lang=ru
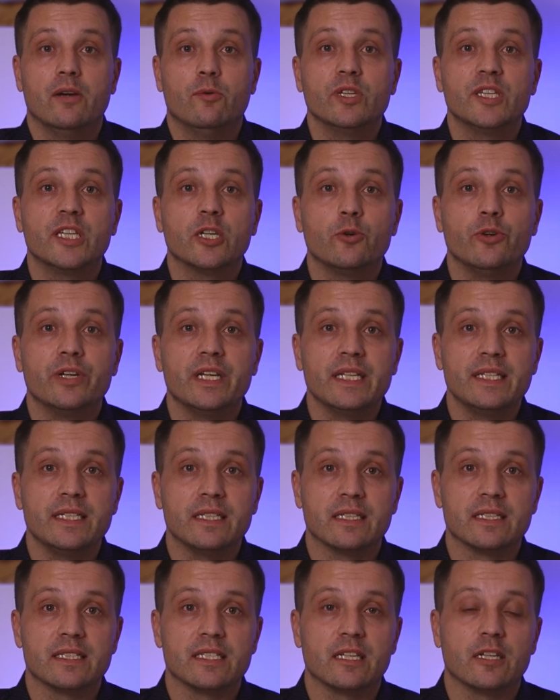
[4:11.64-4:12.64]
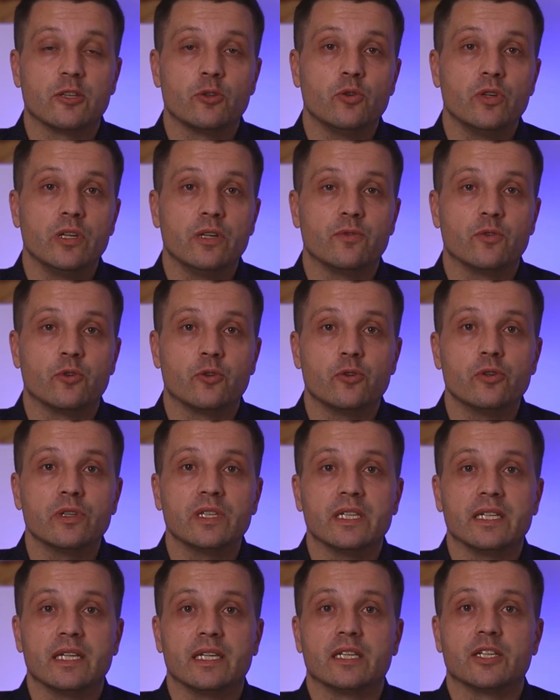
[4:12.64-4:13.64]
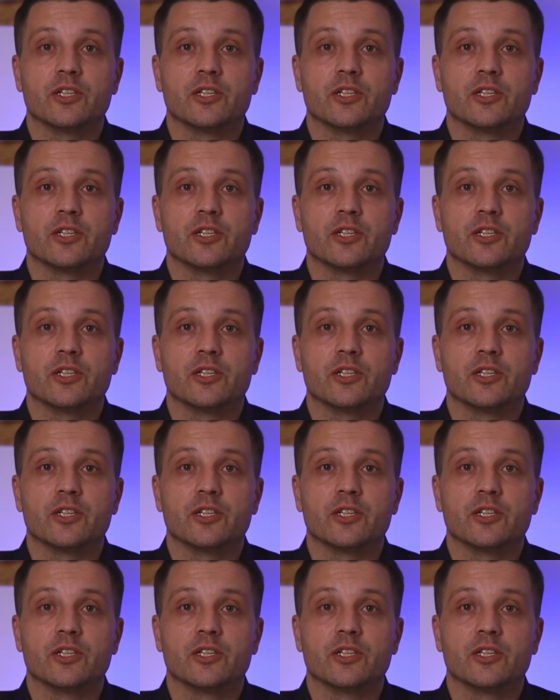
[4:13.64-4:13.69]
Вот такой рейтинг санаториев курорта я